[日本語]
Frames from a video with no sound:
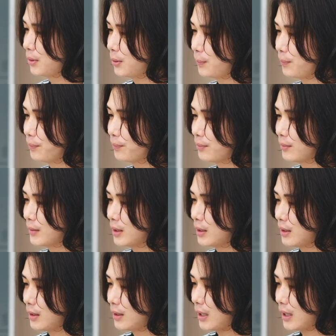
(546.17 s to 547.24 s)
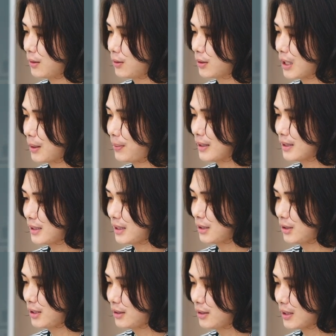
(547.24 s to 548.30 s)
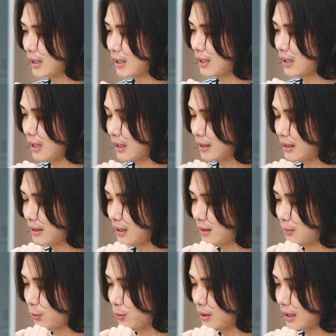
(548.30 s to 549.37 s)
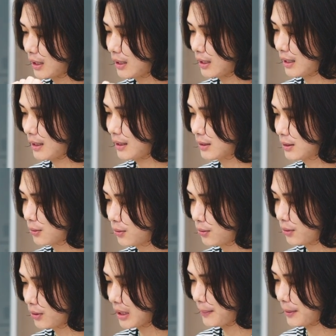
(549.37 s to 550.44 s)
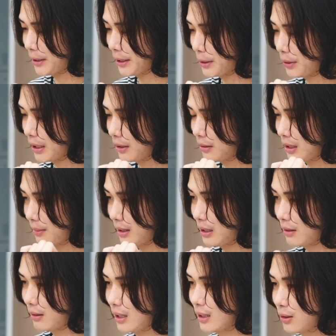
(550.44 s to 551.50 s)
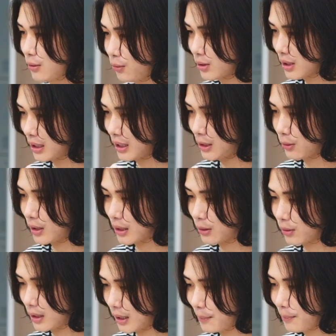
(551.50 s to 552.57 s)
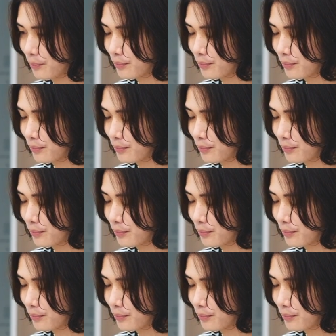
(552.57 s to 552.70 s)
のあのキャパシティの低さから来てるもんだからそこのキャパを広げるためにはどうしたらいいのかとか